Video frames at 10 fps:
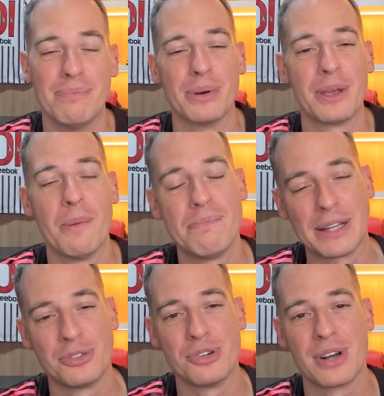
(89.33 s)
Porque o
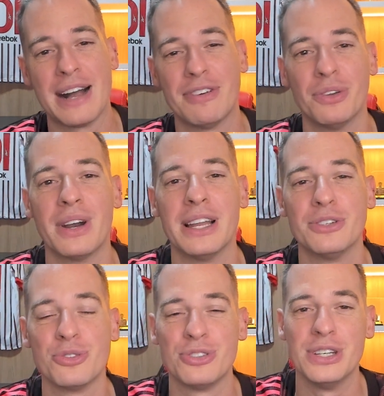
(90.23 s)
Pato jogava no
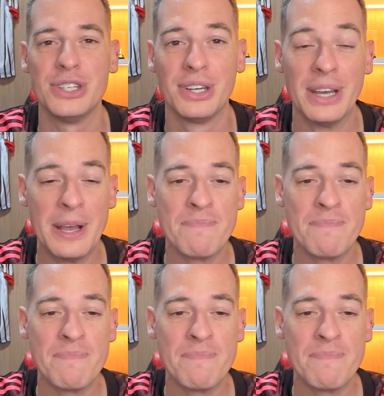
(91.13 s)
Orlando City.